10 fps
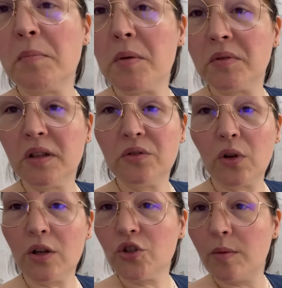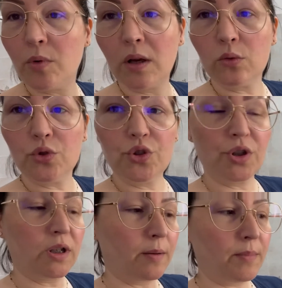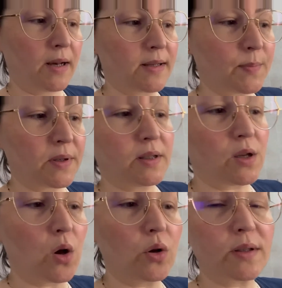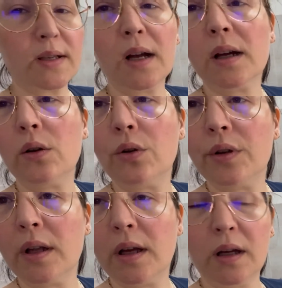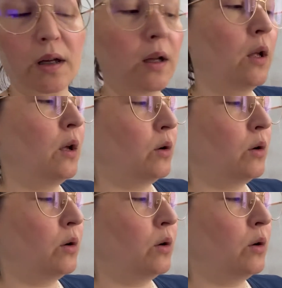abbiamo detto lasciamo la cucina bella spaziosa con eh,